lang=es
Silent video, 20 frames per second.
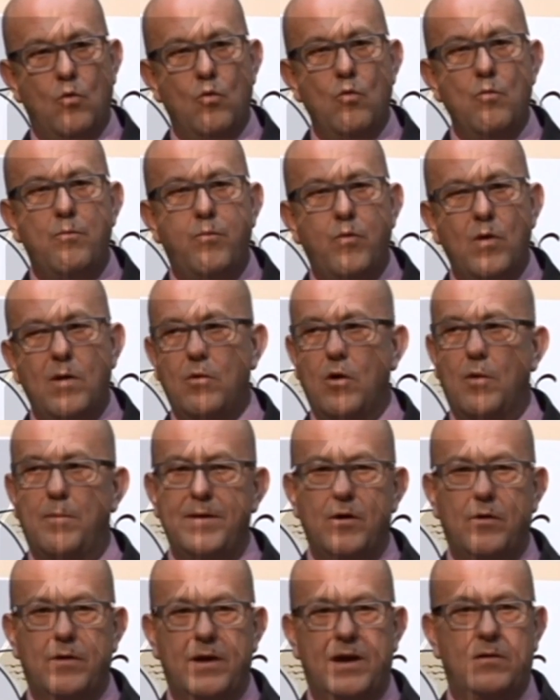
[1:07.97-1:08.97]
un pueblo
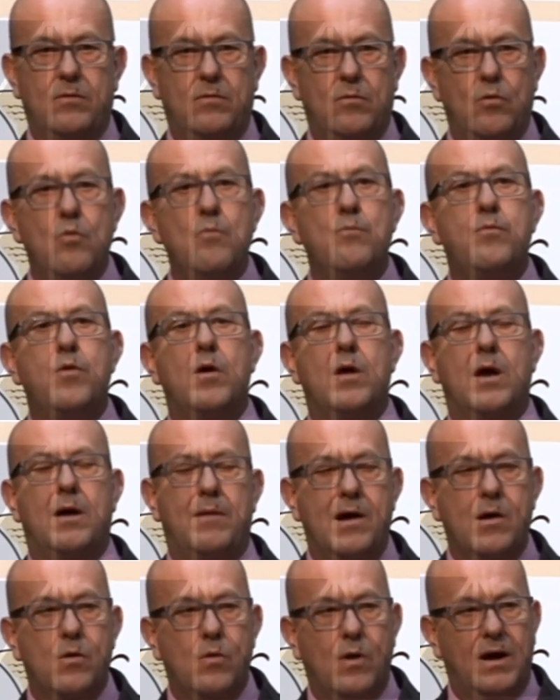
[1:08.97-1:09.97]
pionero, un pueblo a
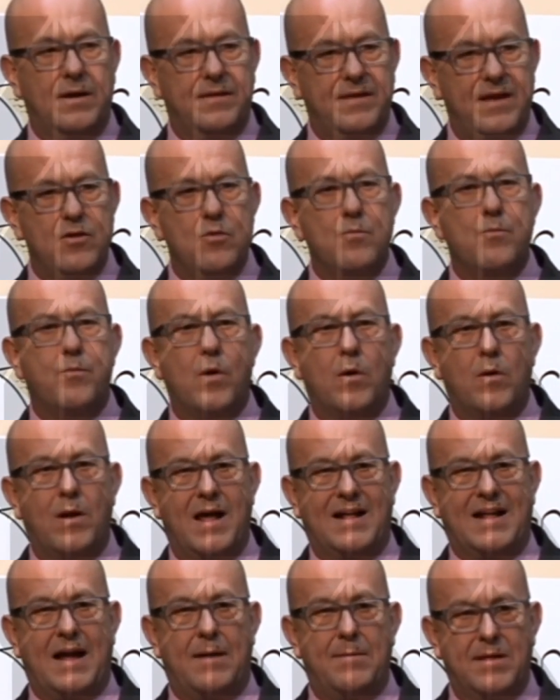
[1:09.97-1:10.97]
vanguardia y un pueblo
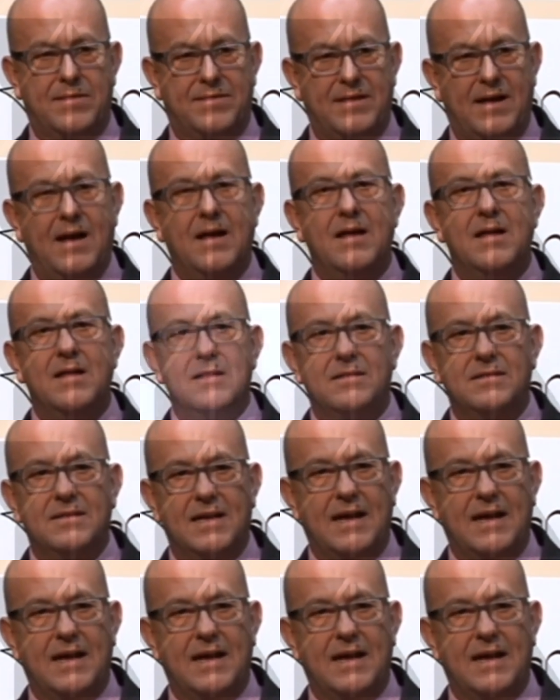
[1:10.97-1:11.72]
a la cabeza